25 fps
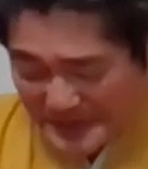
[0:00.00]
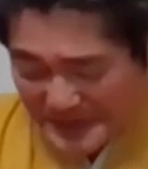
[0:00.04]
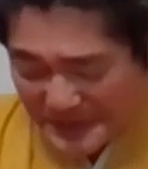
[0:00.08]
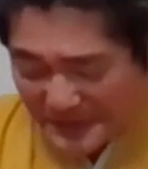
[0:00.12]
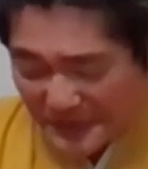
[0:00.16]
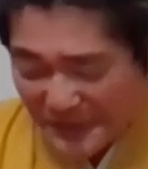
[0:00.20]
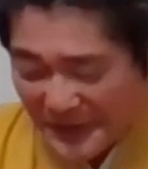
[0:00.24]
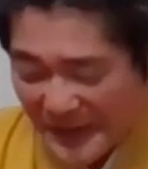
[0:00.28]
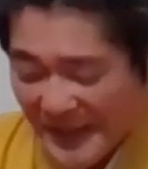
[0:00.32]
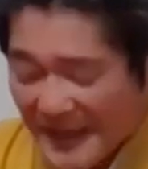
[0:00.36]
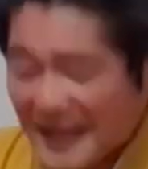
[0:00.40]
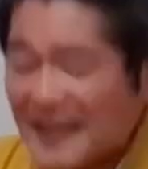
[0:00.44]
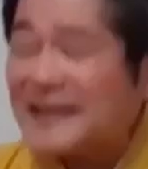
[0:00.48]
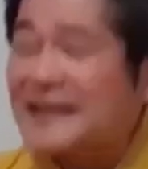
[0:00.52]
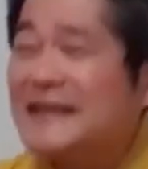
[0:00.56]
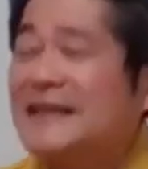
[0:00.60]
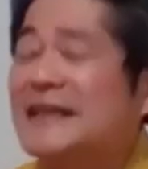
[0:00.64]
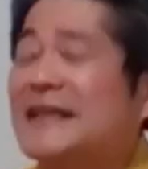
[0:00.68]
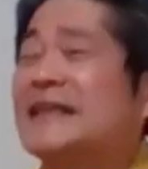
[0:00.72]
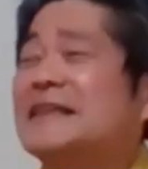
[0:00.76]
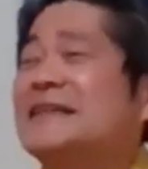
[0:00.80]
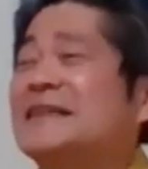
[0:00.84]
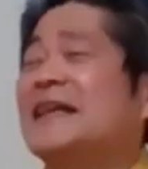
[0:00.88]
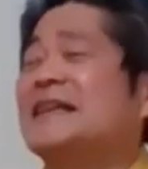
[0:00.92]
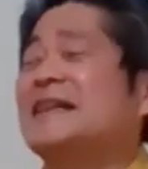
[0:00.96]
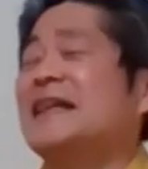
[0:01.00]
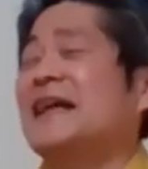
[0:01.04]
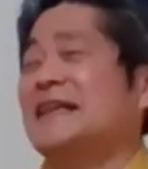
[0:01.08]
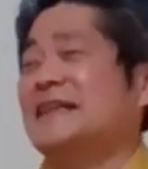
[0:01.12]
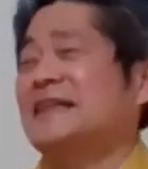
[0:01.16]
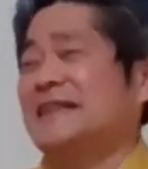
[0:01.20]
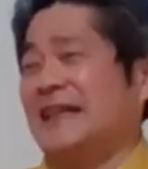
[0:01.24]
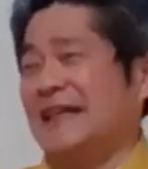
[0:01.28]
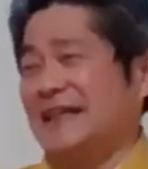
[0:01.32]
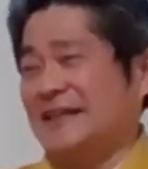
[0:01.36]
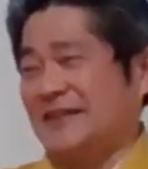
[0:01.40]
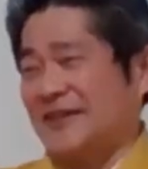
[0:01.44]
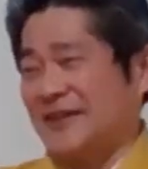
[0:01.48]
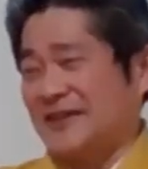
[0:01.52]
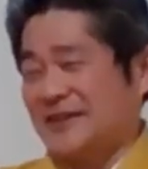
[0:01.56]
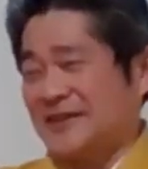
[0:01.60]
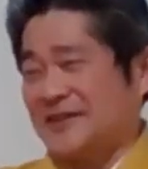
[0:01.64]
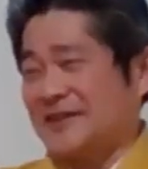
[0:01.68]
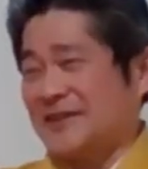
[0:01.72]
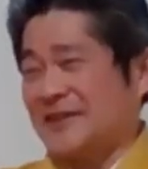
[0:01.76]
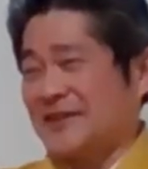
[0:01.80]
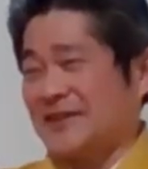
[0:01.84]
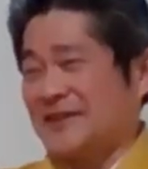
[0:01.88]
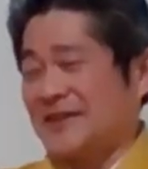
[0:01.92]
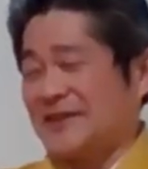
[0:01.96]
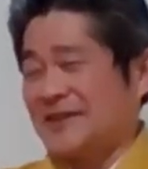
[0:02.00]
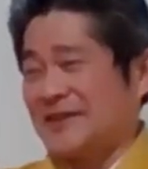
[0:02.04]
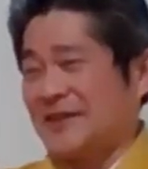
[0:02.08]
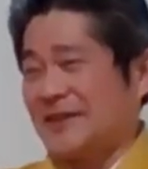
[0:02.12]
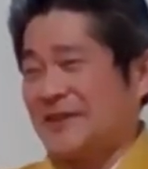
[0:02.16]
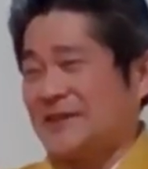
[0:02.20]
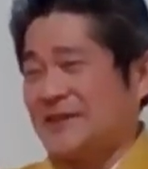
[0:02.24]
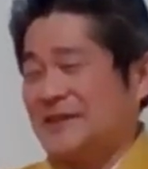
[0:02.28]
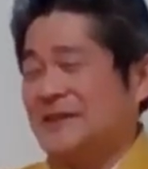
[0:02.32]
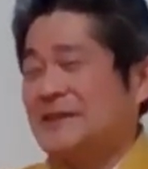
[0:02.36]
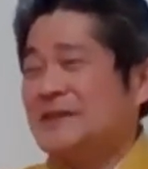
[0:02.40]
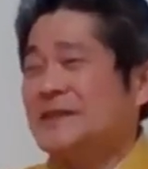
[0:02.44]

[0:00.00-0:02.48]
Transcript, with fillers: 店を選んでいただいたということと、